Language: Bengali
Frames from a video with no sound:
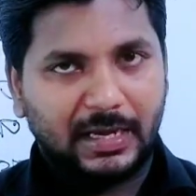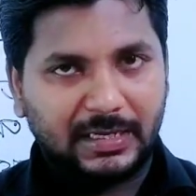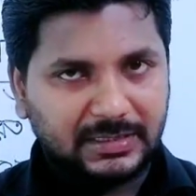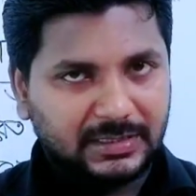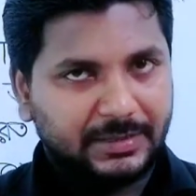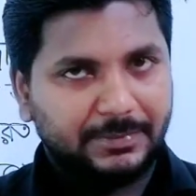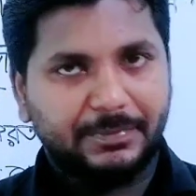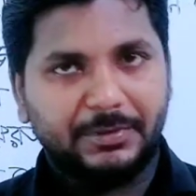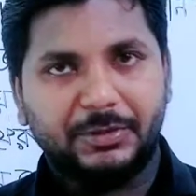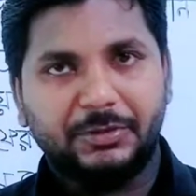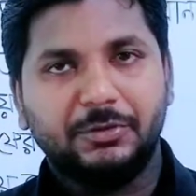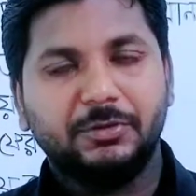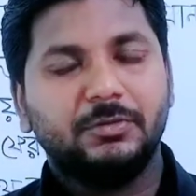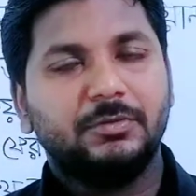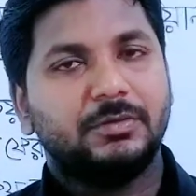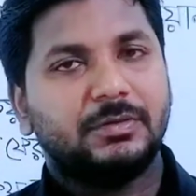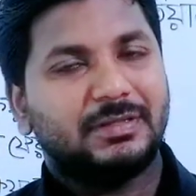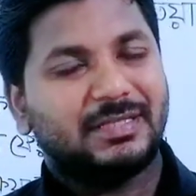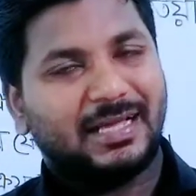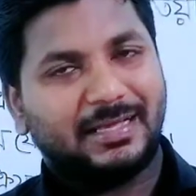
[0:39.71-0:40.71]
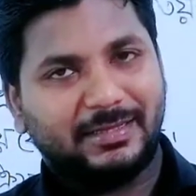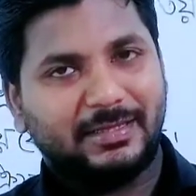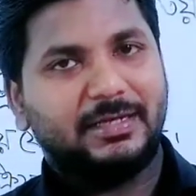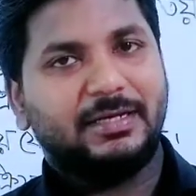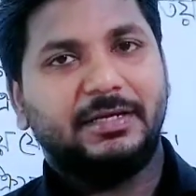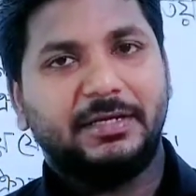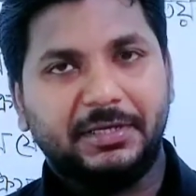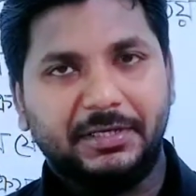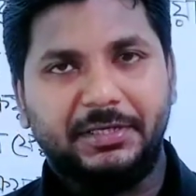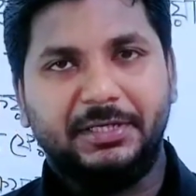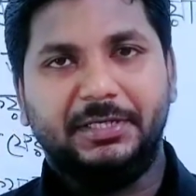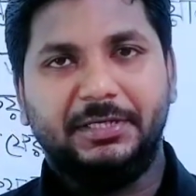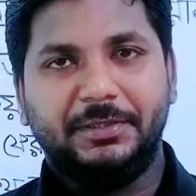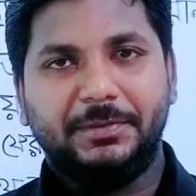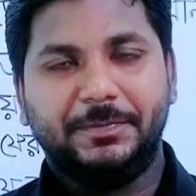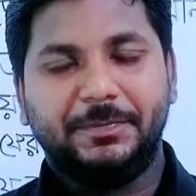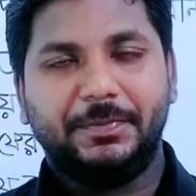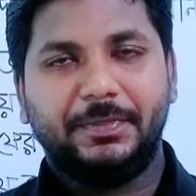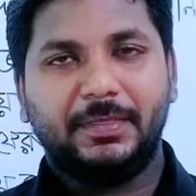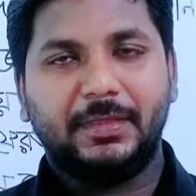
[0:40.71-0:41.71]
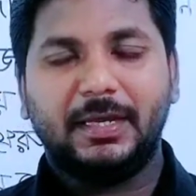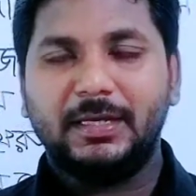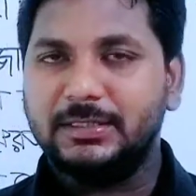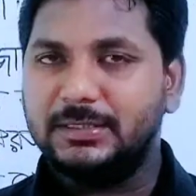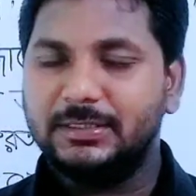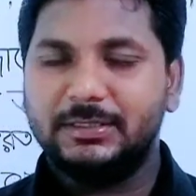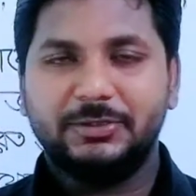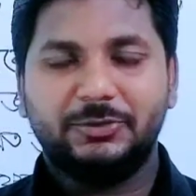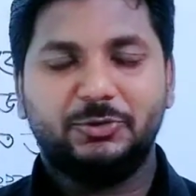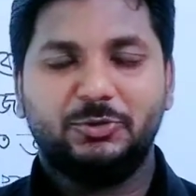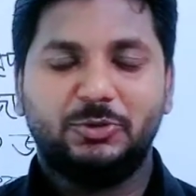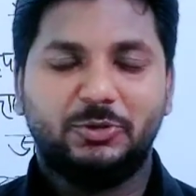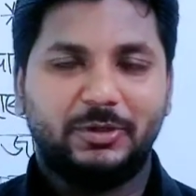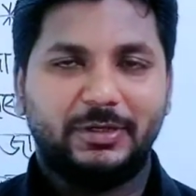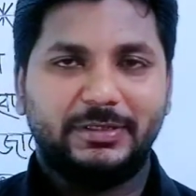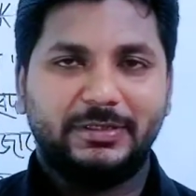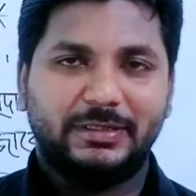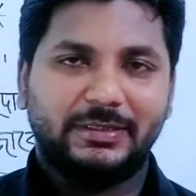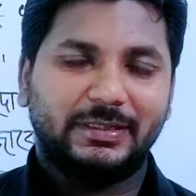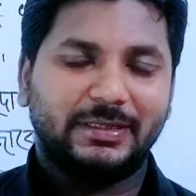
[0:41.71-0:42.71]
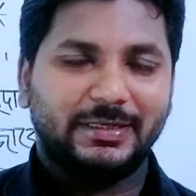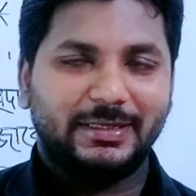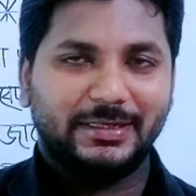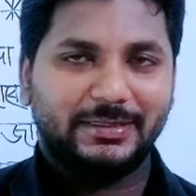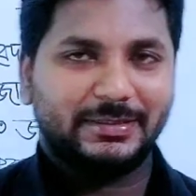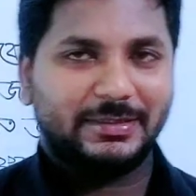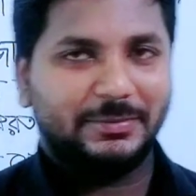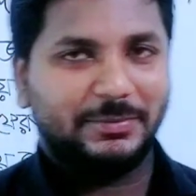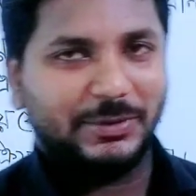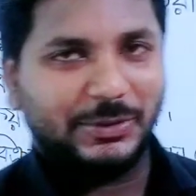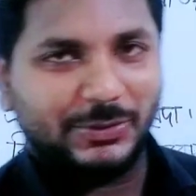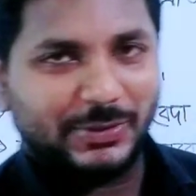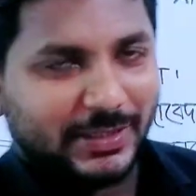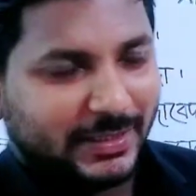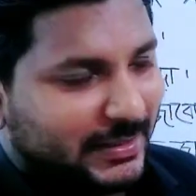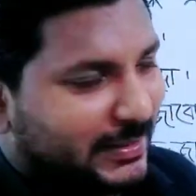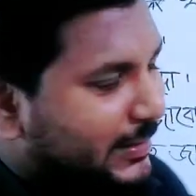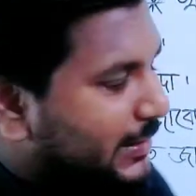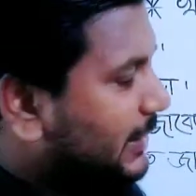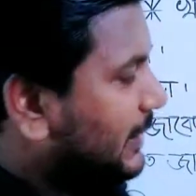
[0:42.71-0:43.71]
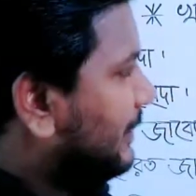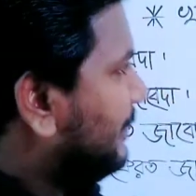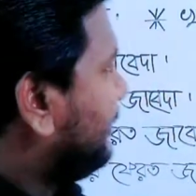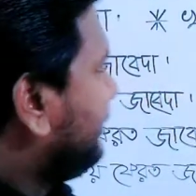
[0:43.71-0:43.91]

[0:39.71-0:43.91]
আজকে ভিডিও তাদেরকে নিয়ে তা আসেন শুরু করা যাক দেখি আজকের ভিডিওতে আছে কি